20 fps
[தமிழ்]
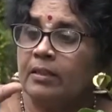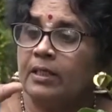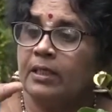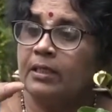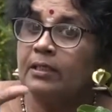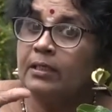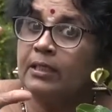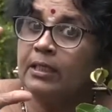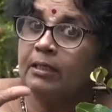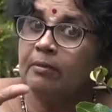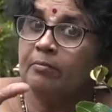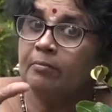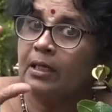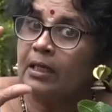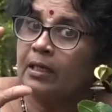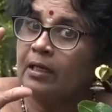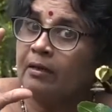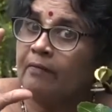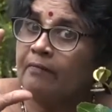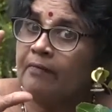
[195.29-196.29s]
இருதயம்
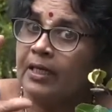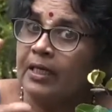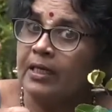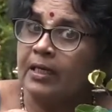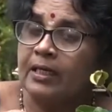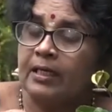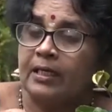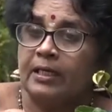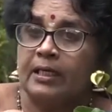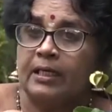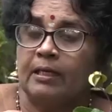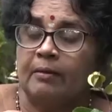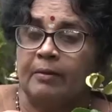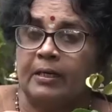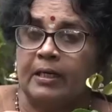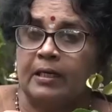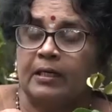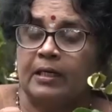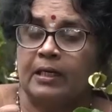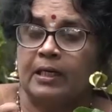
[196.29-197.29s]
நல்லா வீங்கின
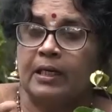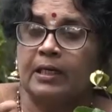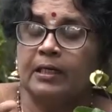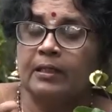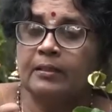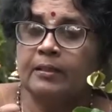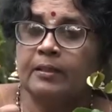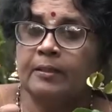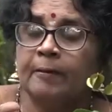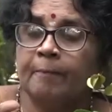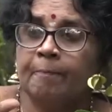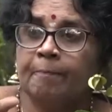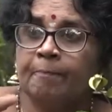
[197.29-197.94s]
நிலைமைகளில் அல்லது